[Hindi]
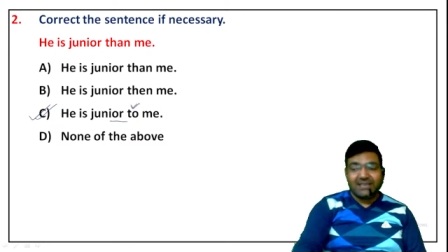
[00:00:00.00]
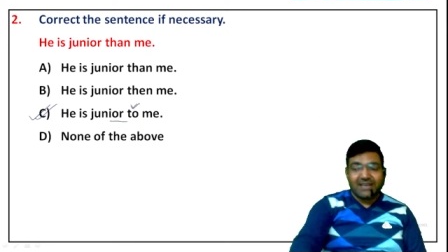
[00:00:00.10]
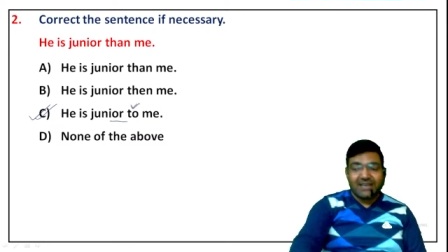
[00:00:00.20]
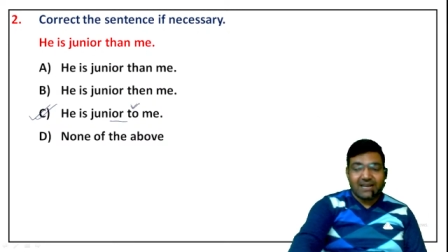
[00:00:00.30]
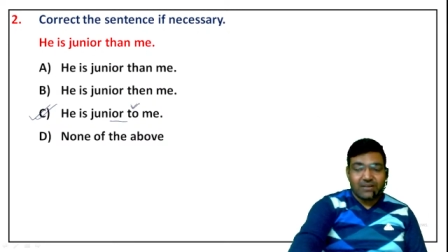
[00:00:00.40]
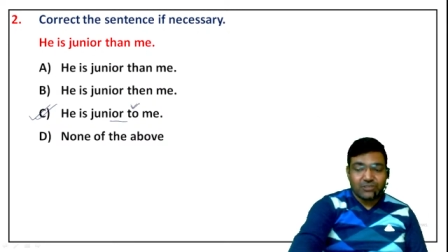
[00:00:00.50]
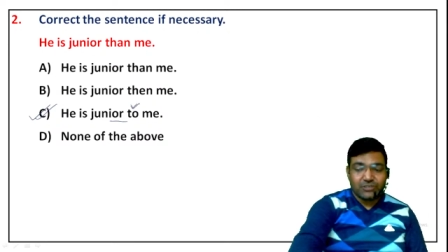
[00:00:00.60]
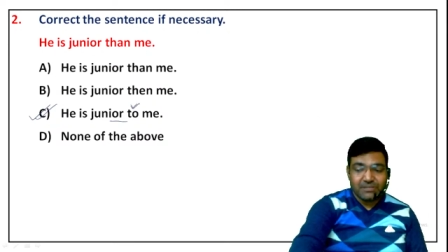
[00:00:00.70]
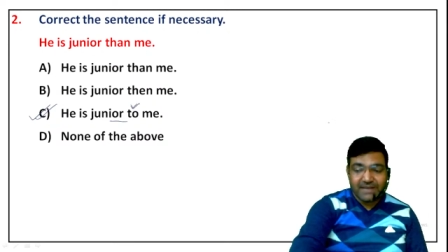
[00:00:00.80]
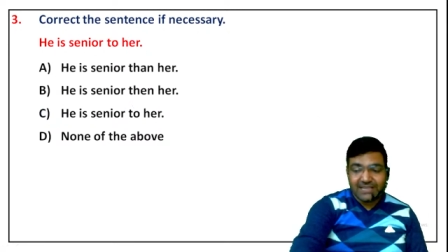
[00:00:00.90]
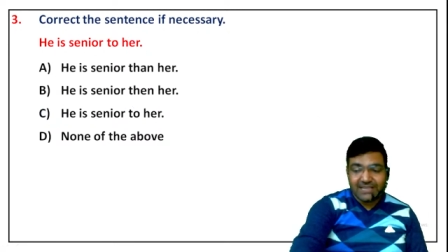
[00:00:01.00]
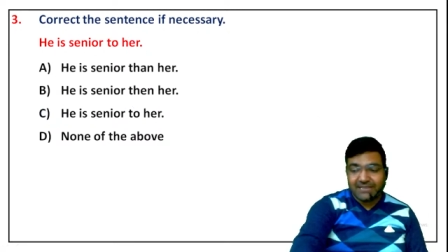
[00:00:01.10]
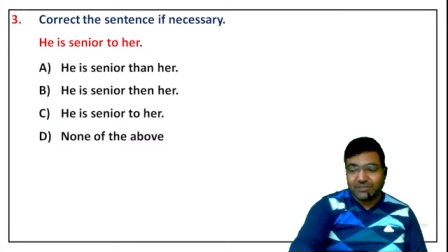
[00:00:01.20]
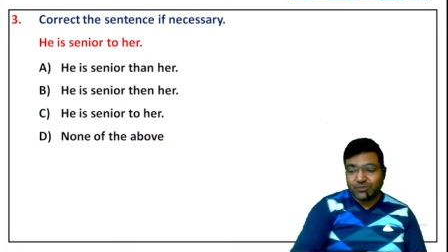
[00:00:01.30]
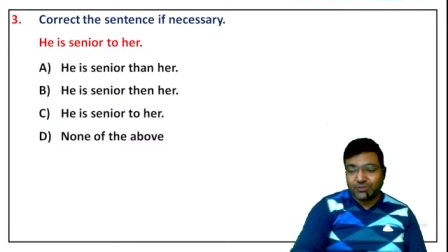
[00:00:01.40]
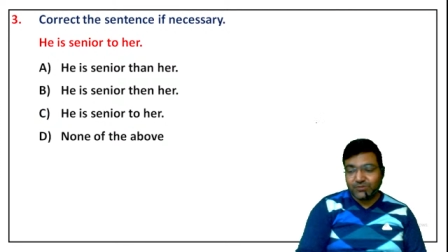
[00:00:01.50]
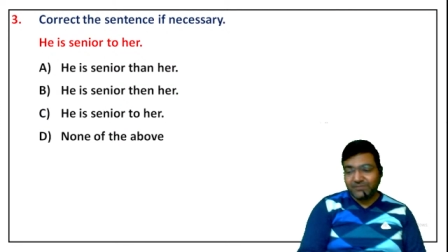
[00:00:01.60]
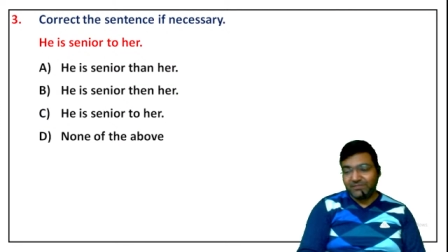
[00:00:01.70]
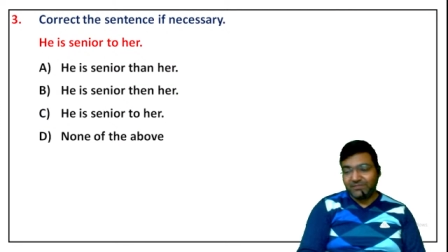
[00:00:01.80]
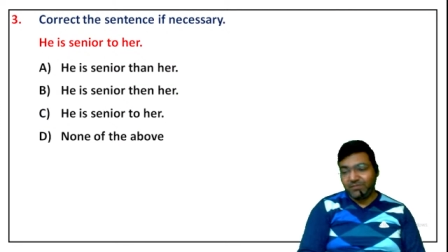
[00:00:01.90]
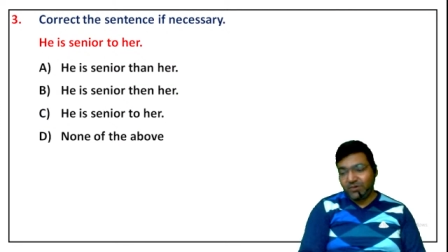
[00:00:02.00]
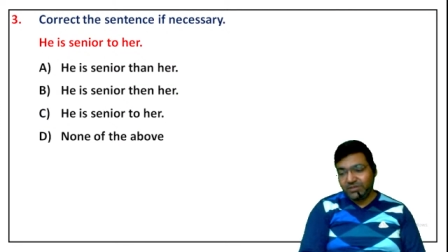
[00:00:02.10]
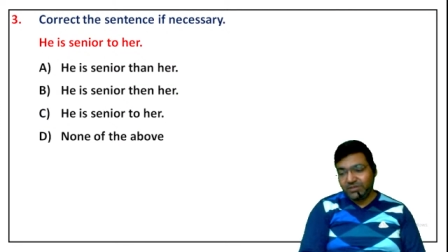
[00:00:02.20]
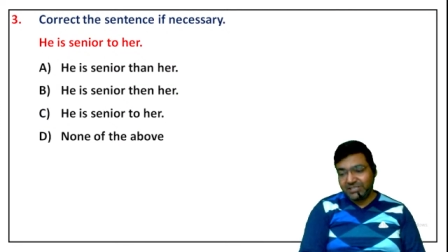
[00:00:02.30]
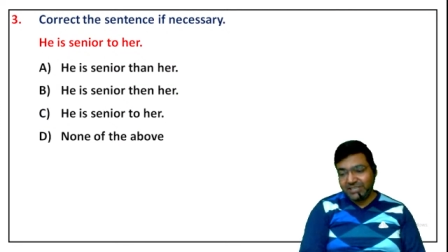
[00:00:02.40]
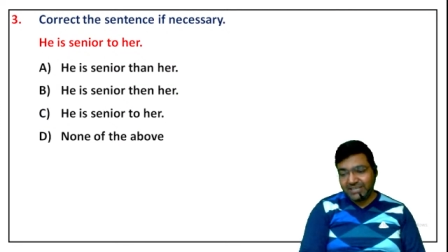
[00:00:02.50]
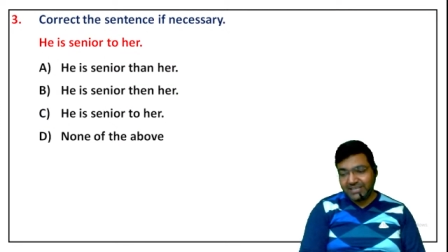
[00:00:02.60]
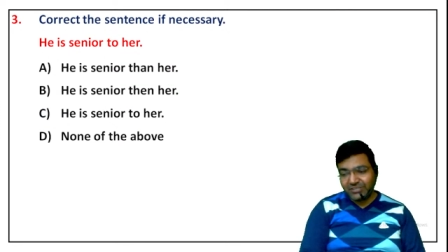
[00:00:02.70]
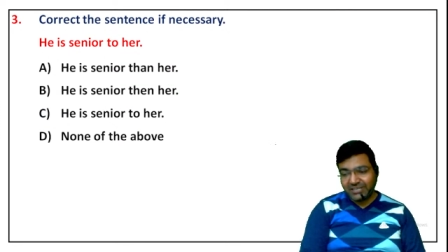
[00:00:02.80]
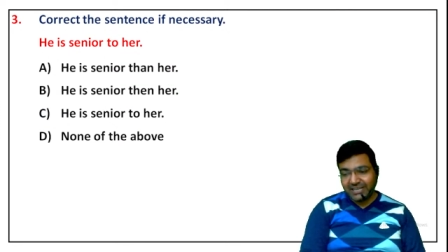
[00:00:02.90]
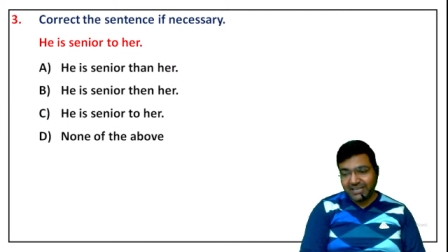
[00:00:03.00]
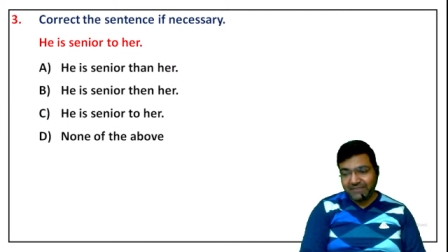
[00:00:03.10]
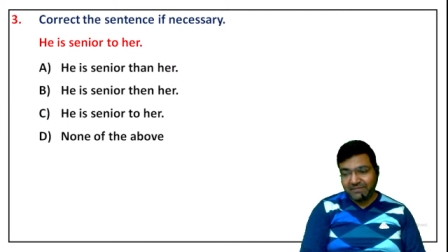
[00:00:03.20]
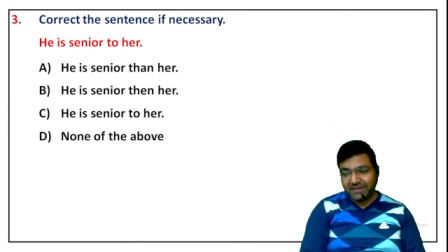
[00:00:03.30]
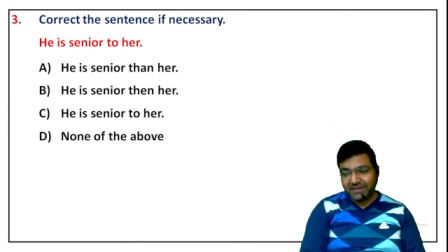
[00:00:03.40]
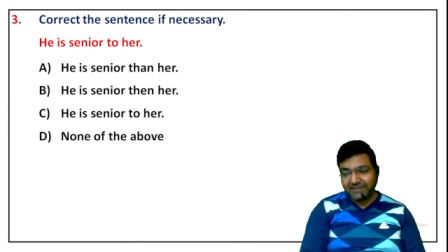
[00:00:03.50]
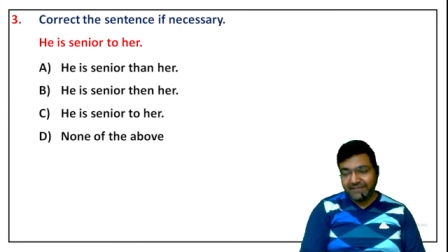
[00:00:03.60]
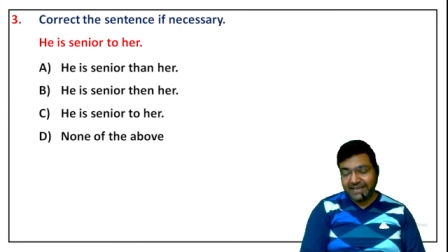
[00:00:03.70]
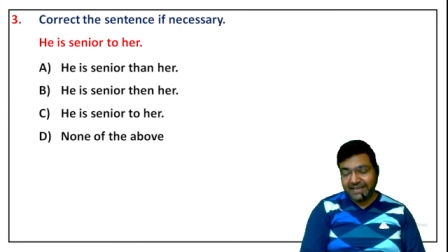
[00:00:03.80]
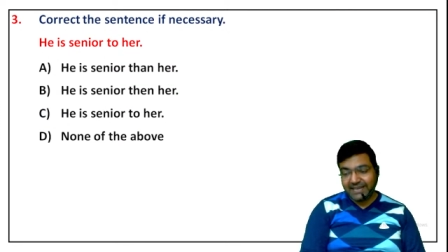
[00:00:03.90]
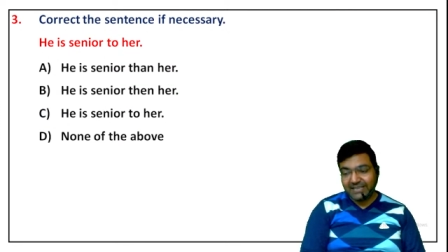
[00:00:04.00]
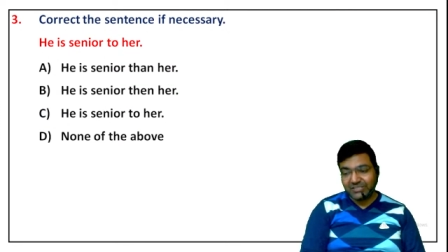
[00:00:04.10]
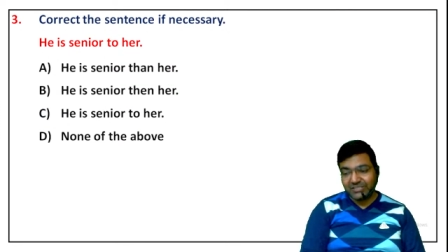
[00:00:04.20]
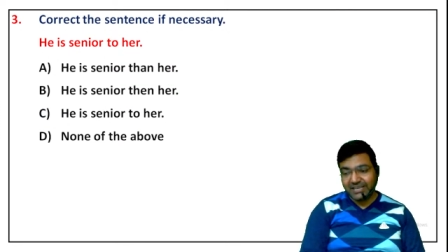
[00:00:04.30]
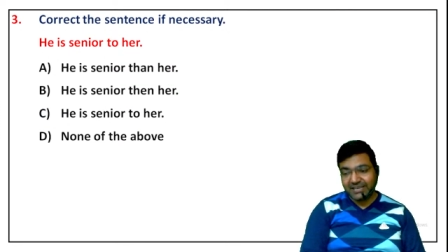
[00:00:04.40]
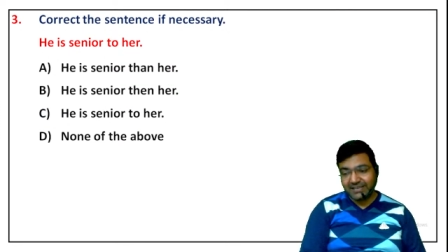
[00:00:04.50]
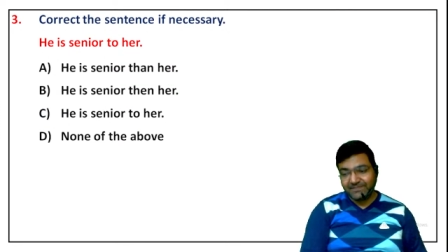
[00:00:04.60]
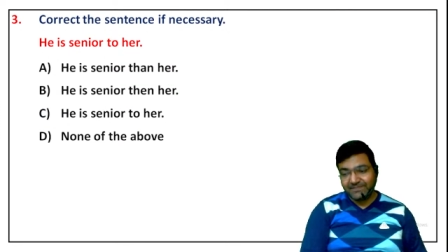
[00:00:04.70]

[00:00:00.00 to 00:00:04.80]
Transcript: अगले क्वेश्चन पे आते हैं बच्चों बहुत अच्छे आंसर कर रहे हैं विभा वेरी नाइस नेहा